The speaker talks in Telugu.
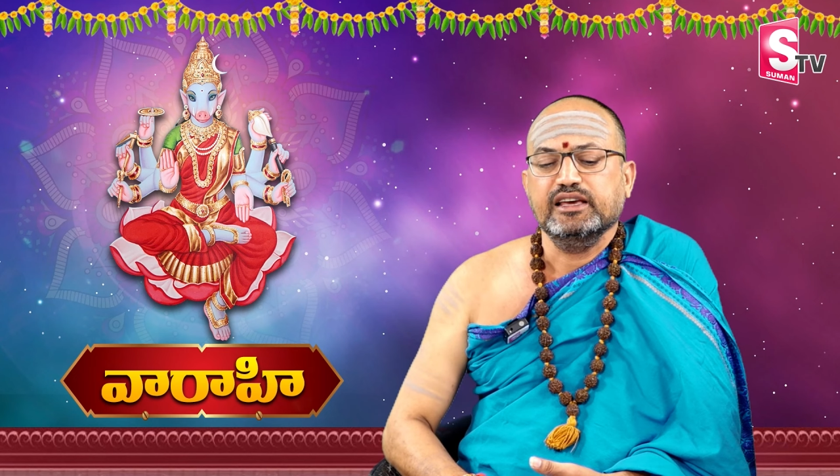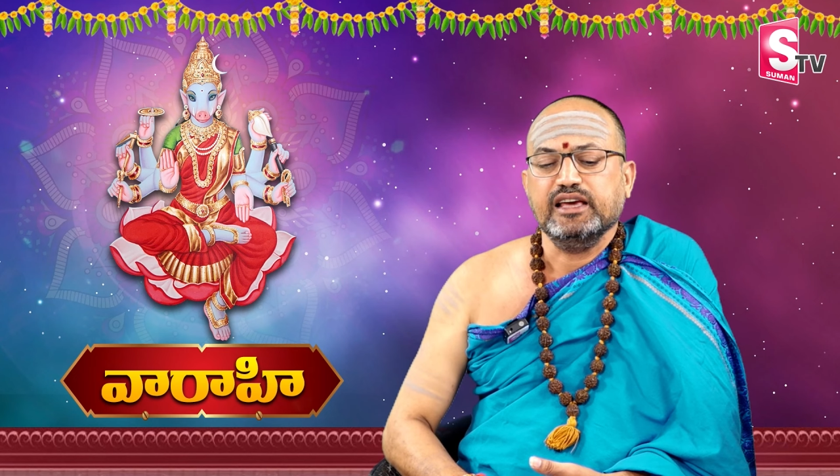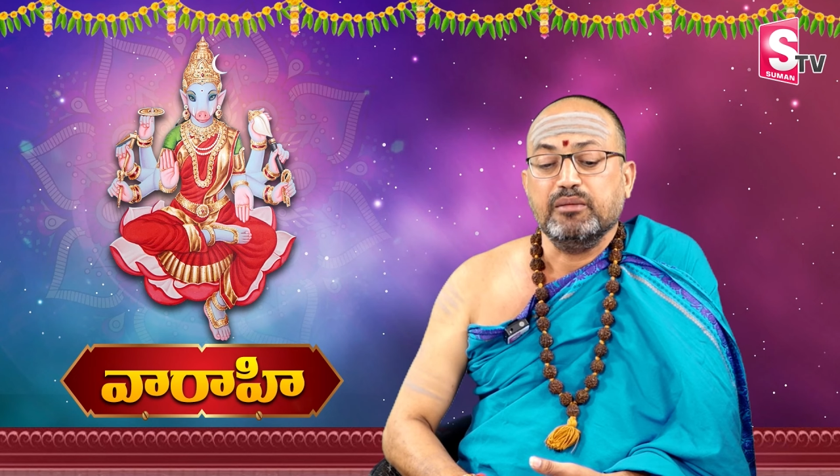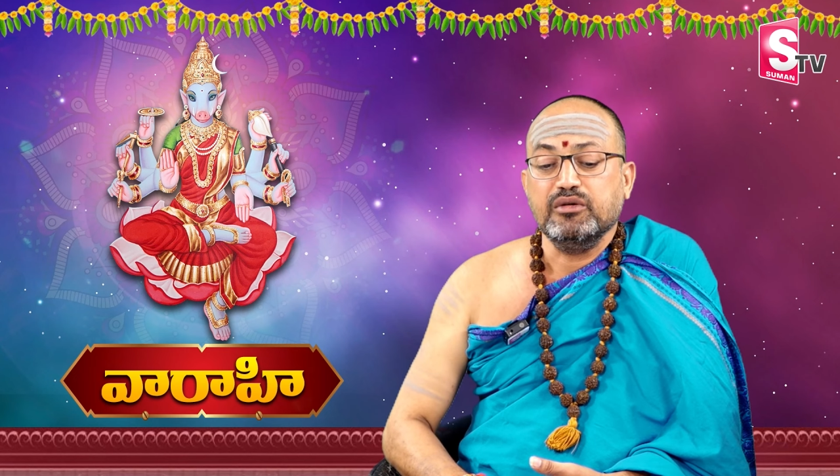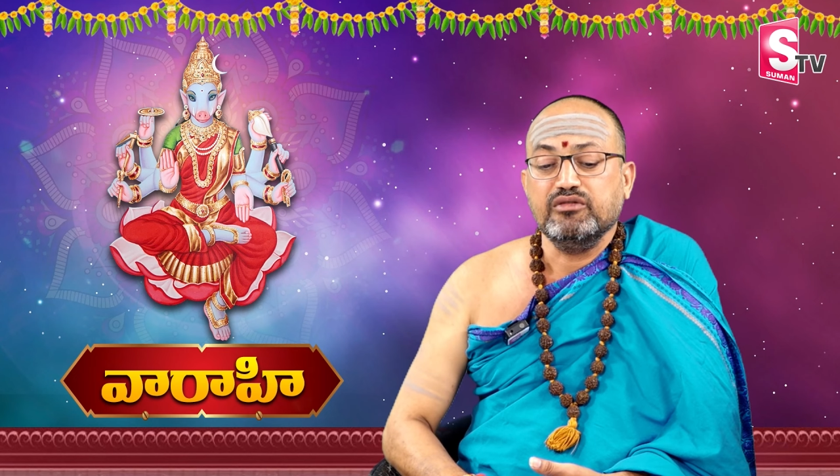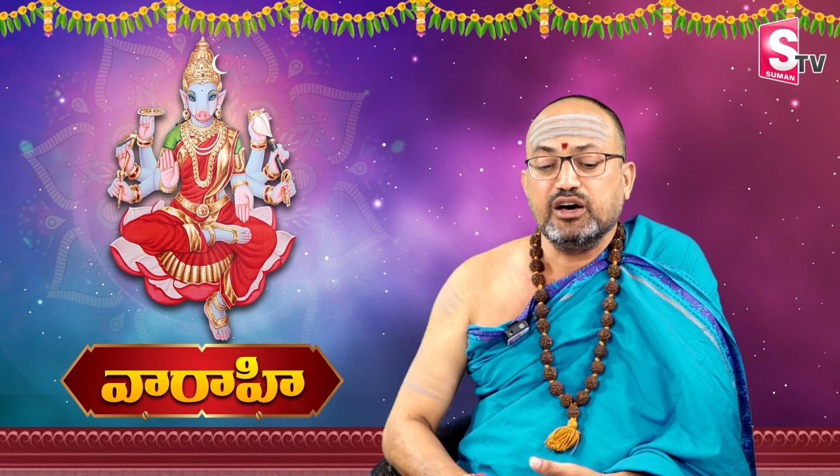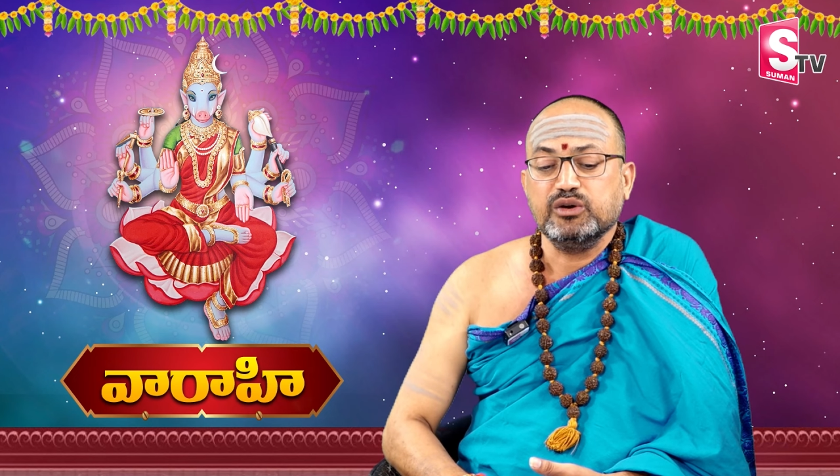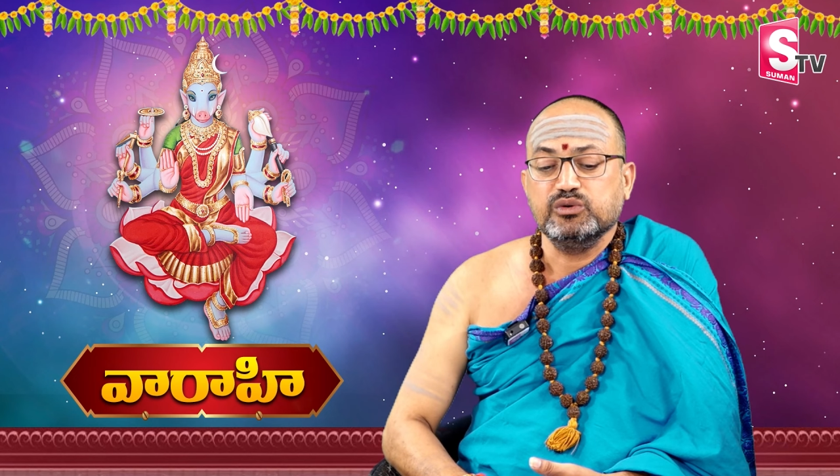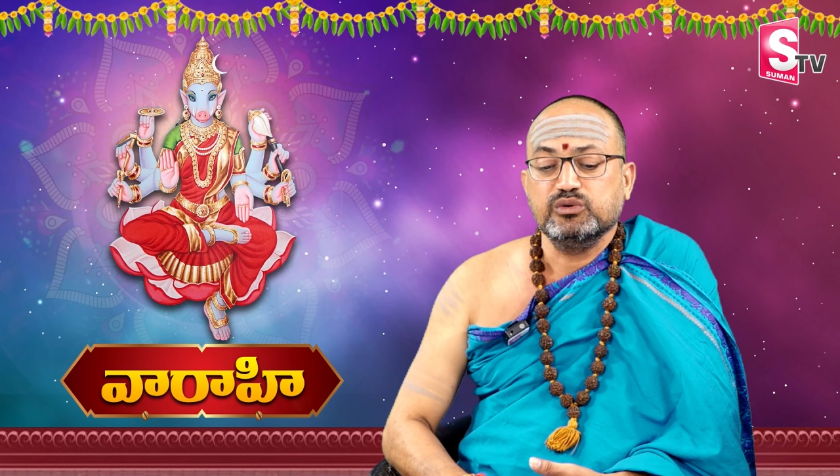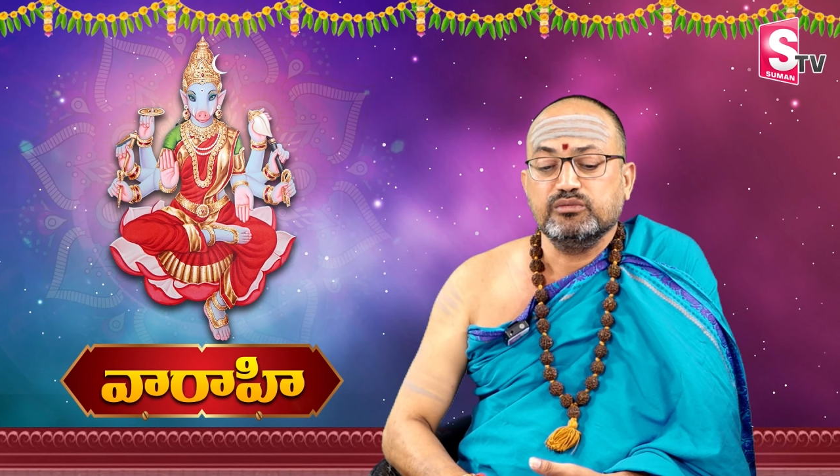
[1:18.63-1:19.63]
ఈ
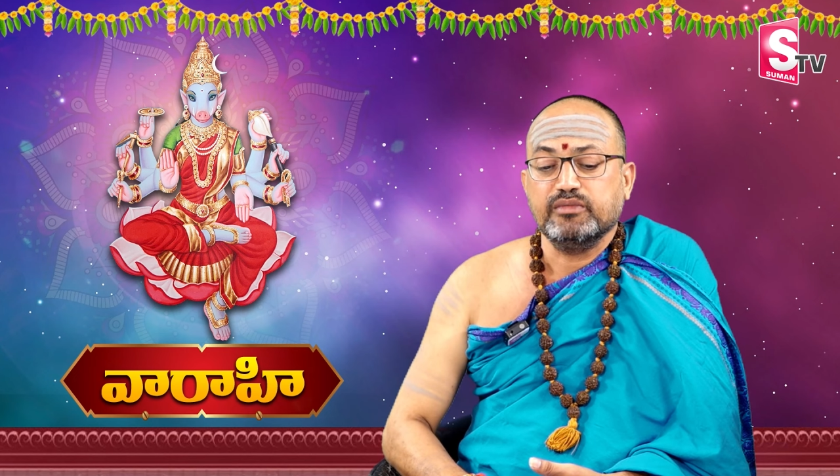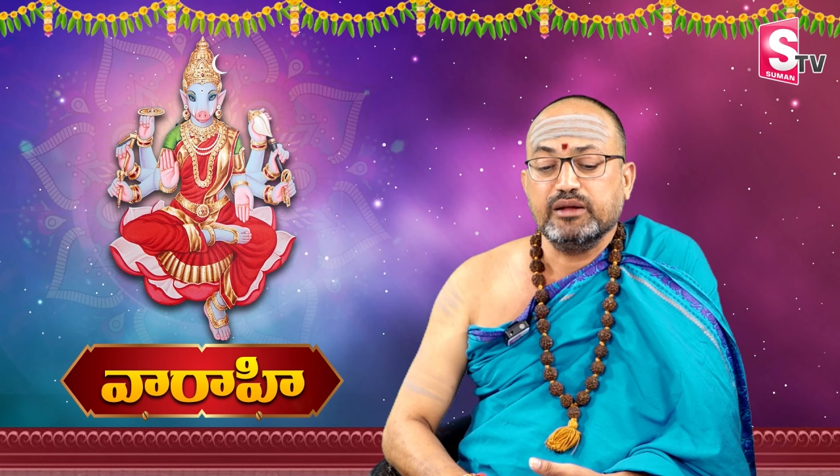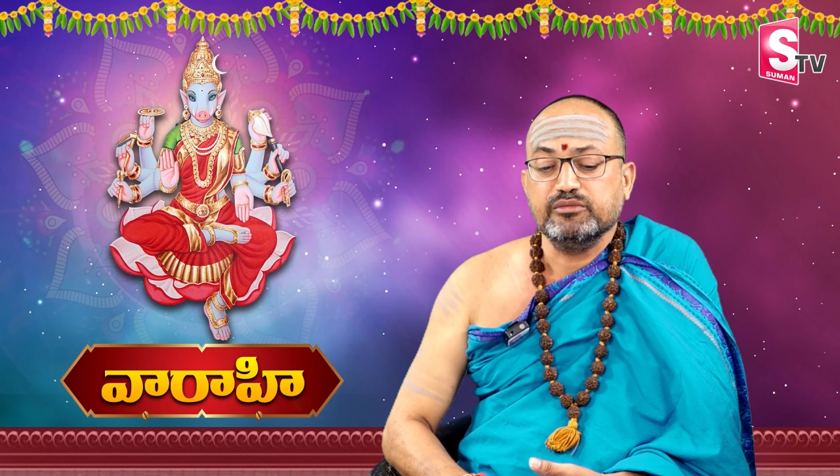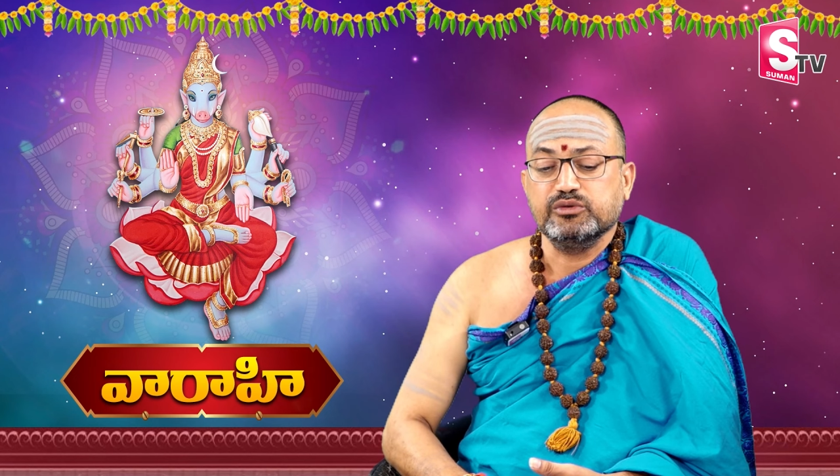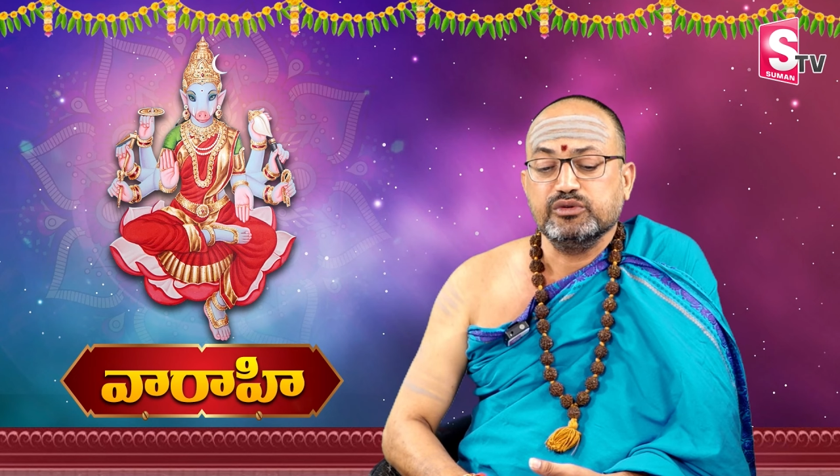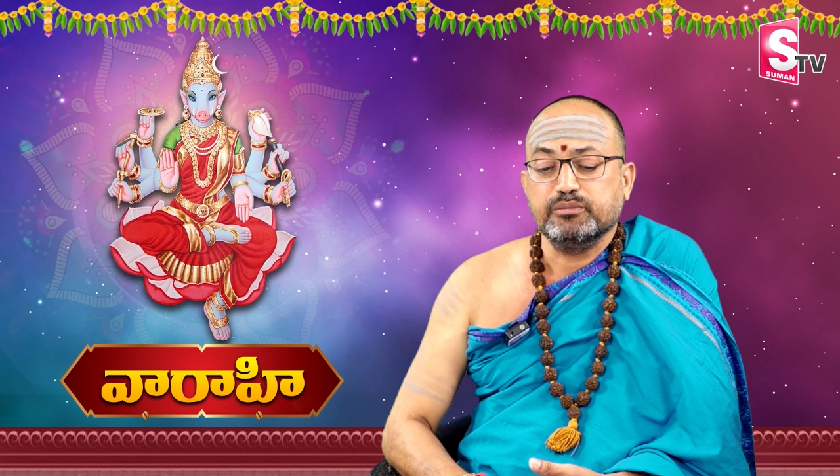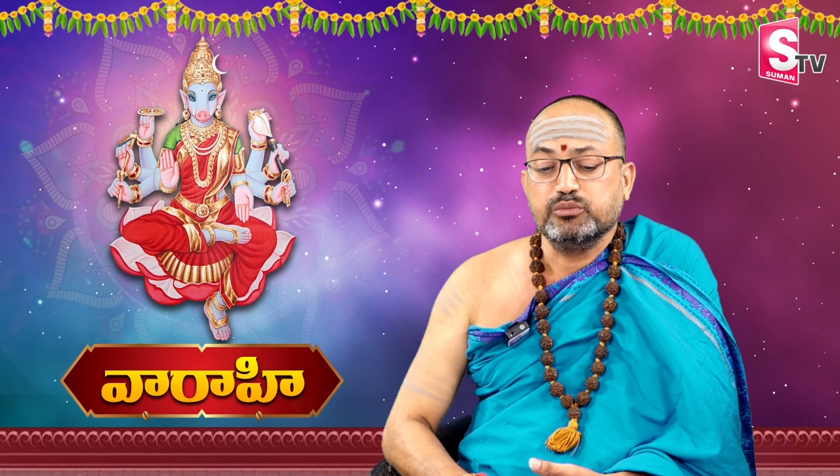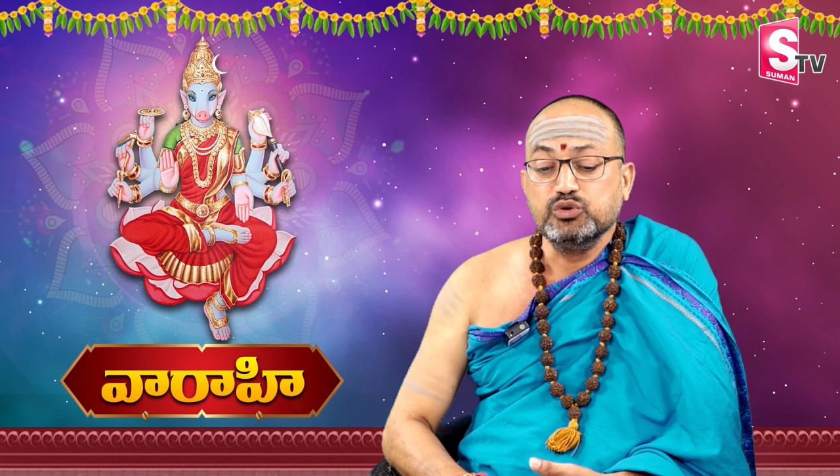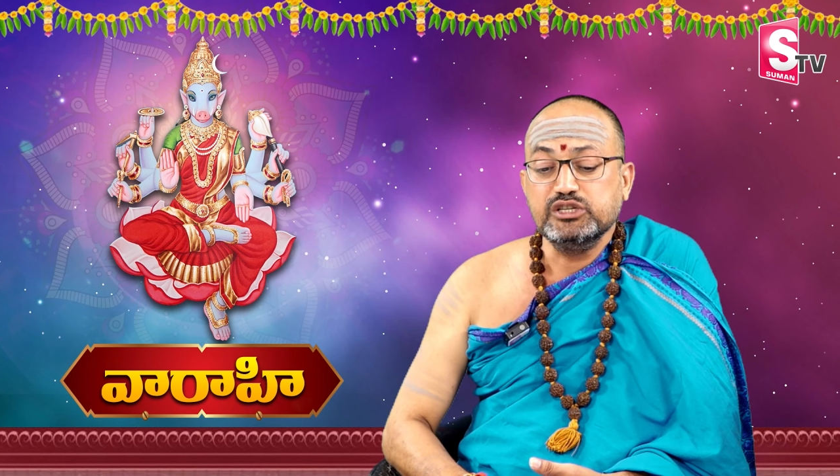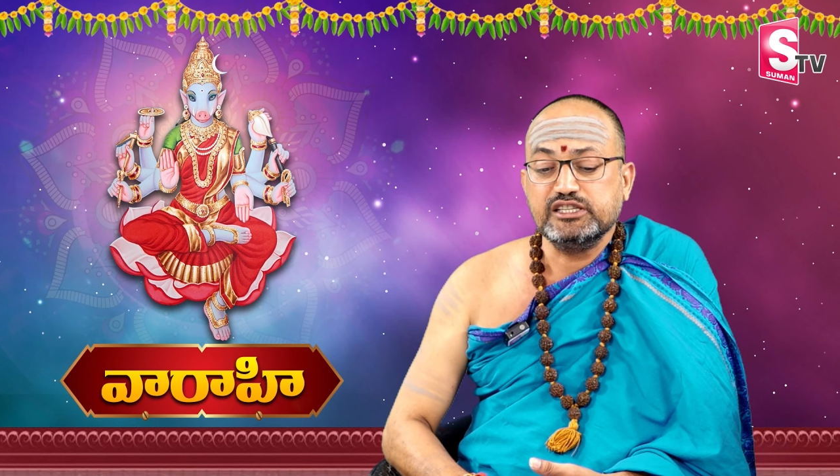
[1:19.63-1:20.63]
అమ్మవారు మనము
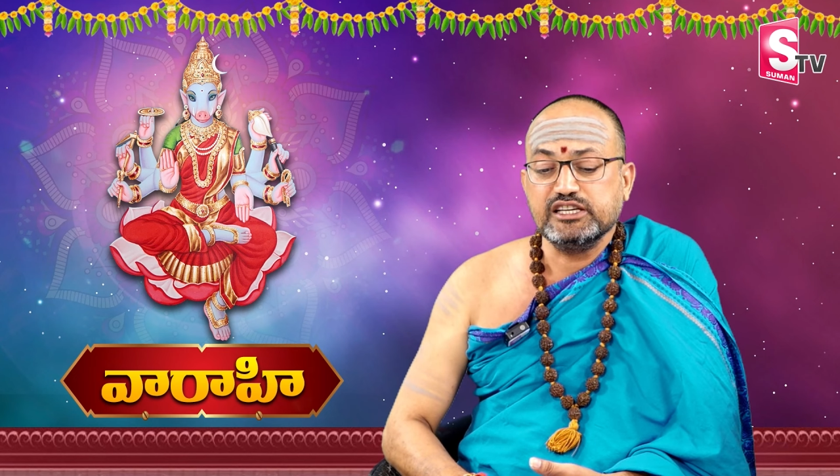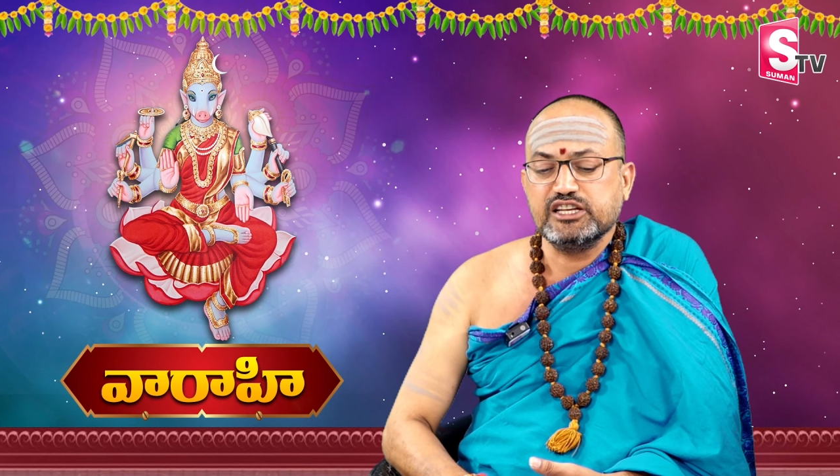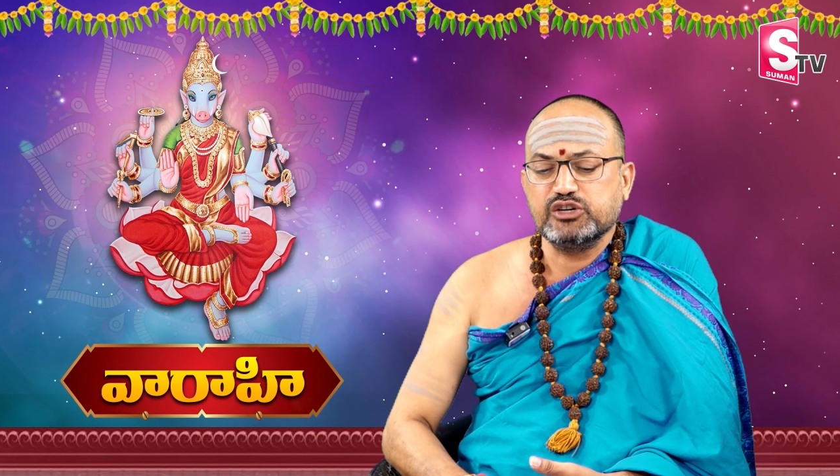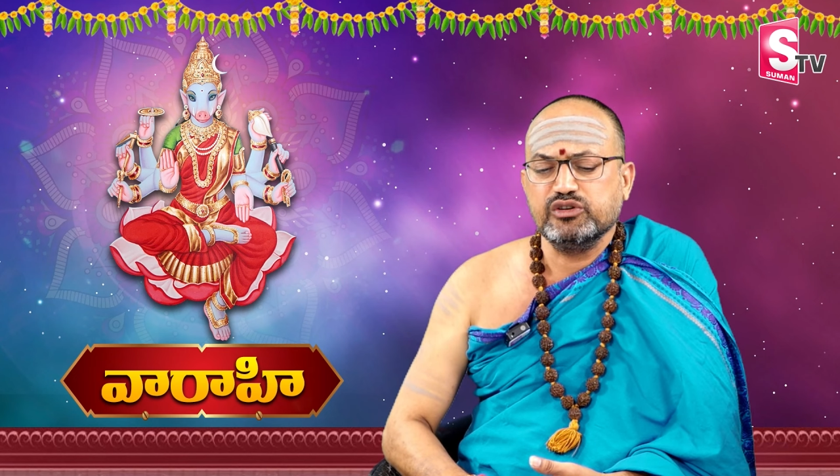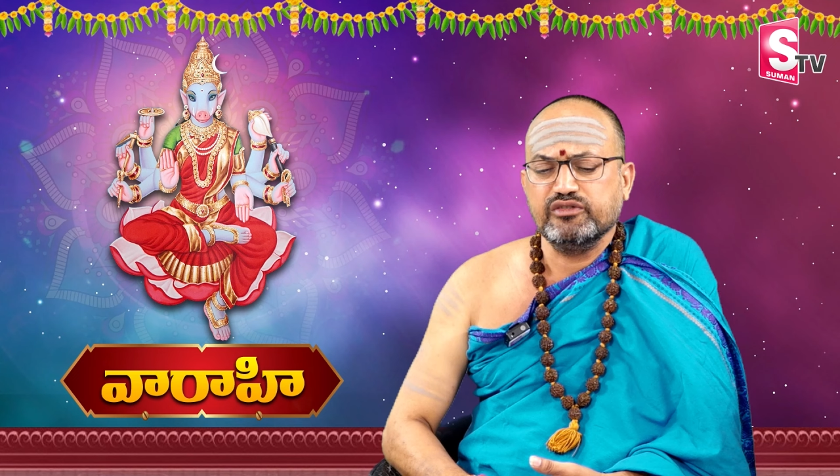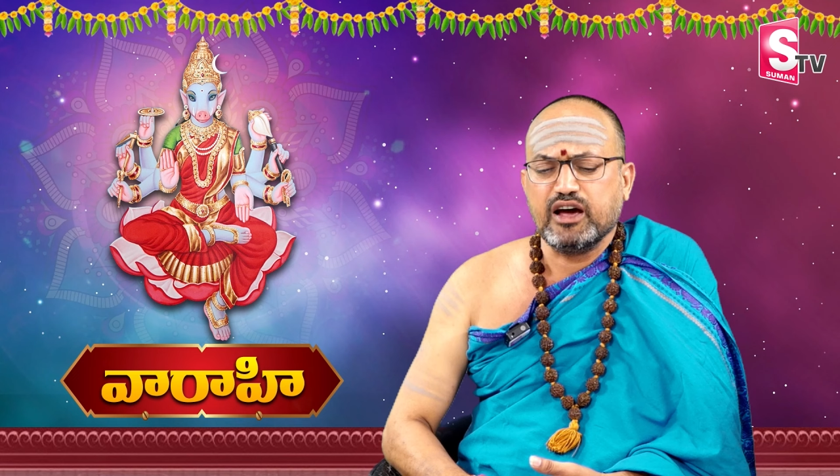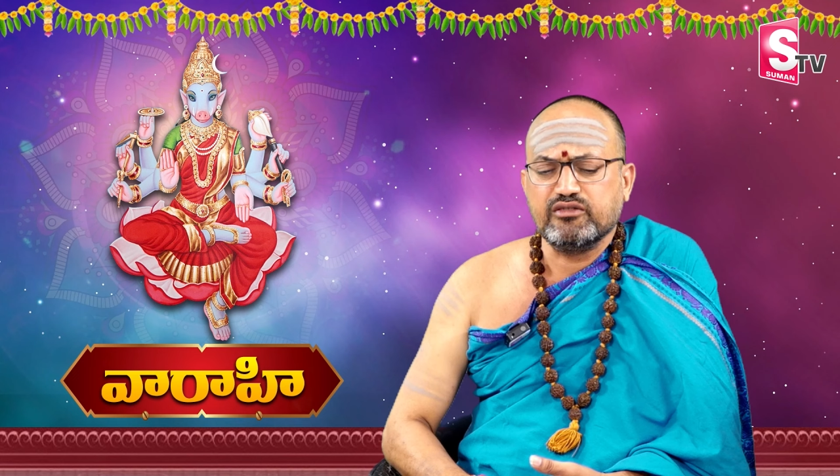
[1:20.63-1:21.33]
పూజ చేసినటువంటి